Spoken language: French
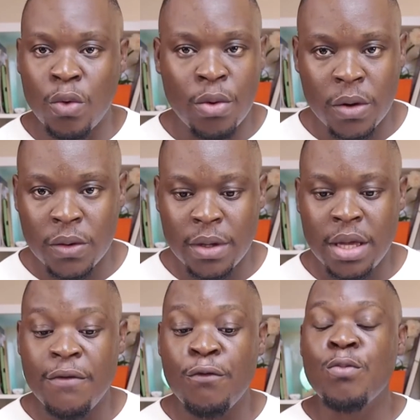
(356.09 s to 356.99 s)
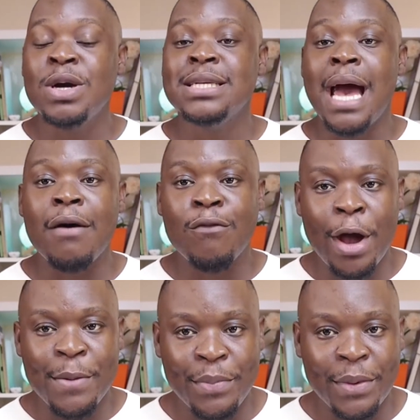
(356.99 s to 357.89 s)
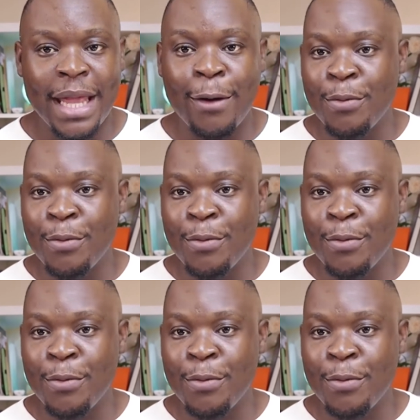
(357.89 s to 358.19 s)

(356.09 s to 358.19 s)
tout le monde. Il faut au moins avoir un peu des